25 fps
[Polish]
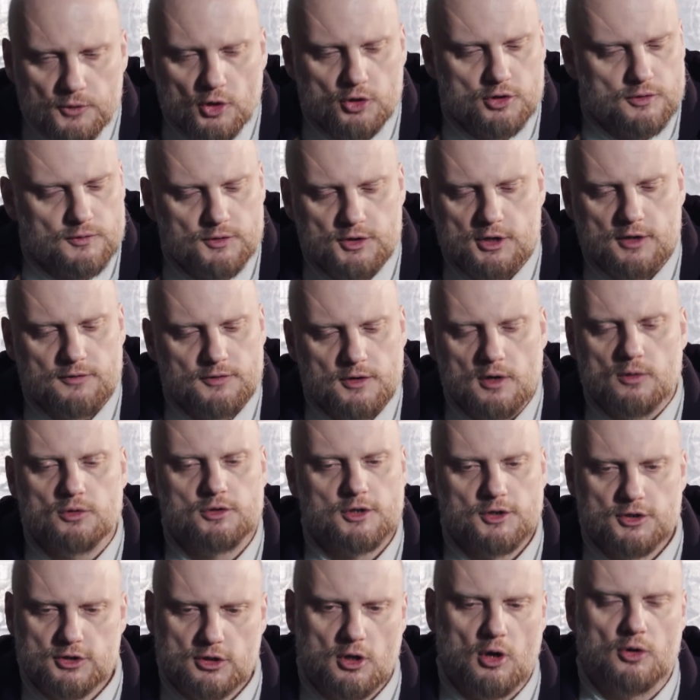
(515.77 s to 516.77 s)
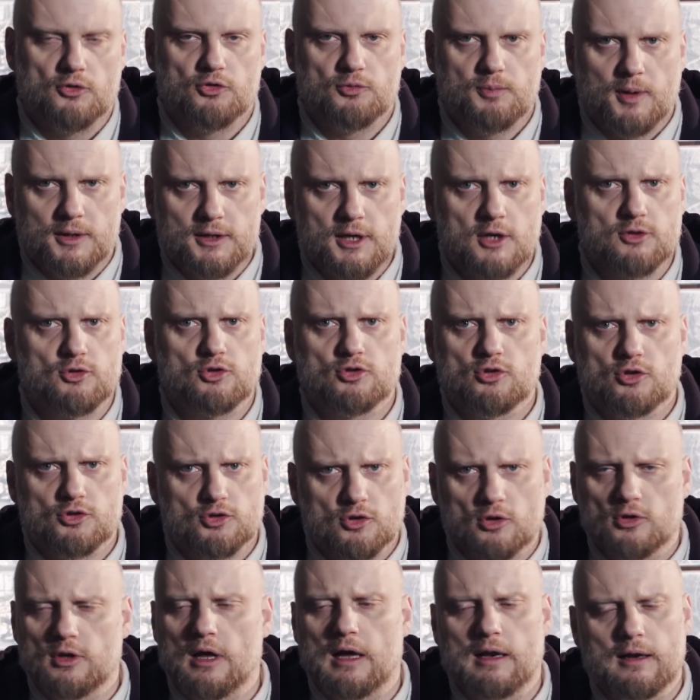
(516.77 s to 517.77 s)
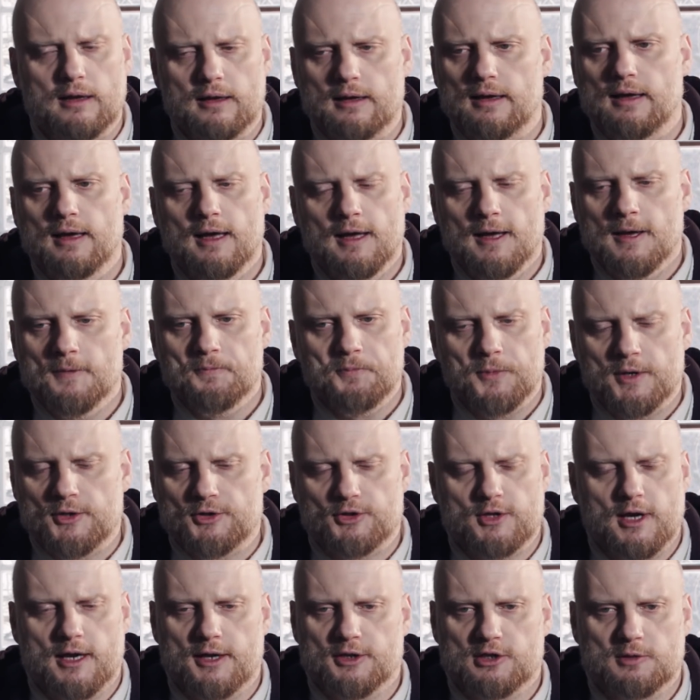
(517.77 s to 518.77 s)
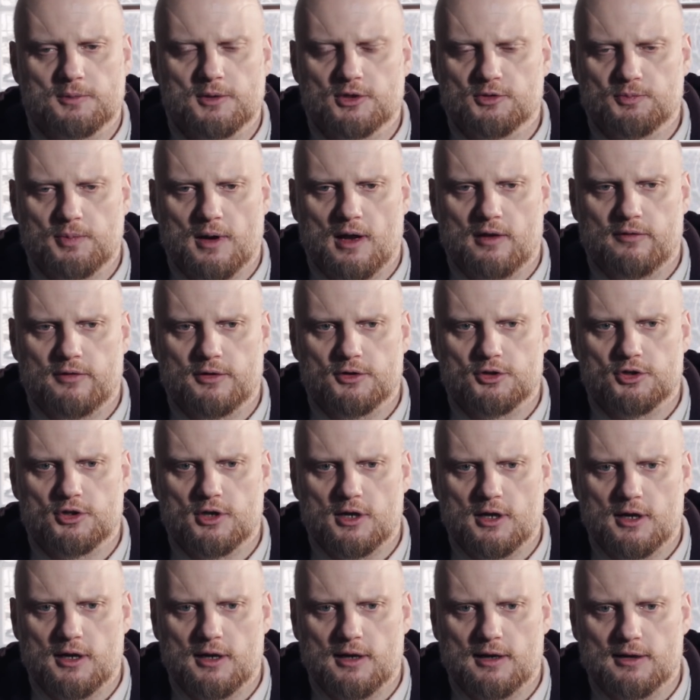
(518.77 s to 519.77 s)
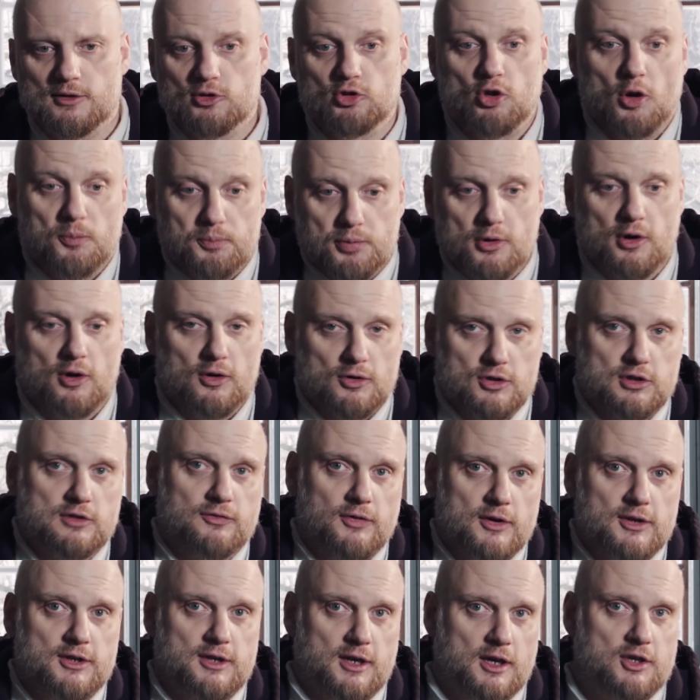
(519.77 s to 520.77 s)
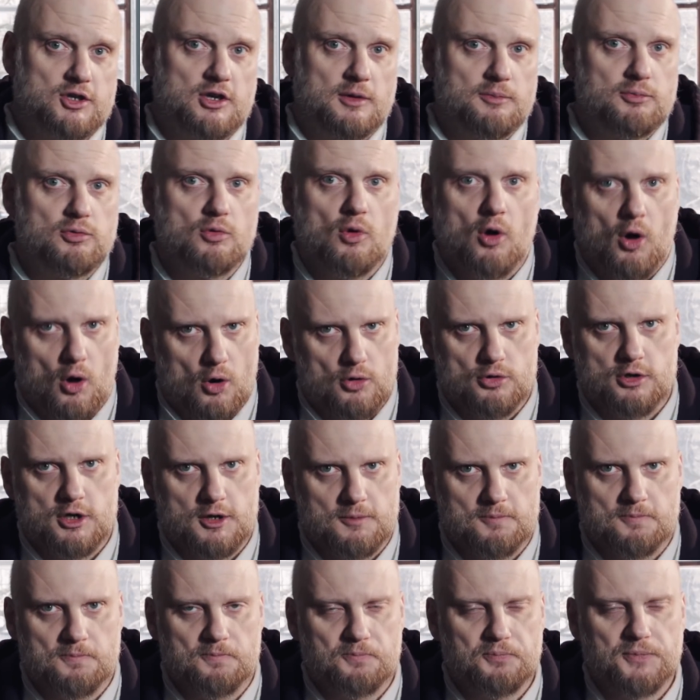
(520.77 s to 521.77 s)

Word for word: To oczywiście wzięło się stąd. Pan Jezus doskonale zdaje sobie sprawę, że to proroctwo Izajasza było o nim.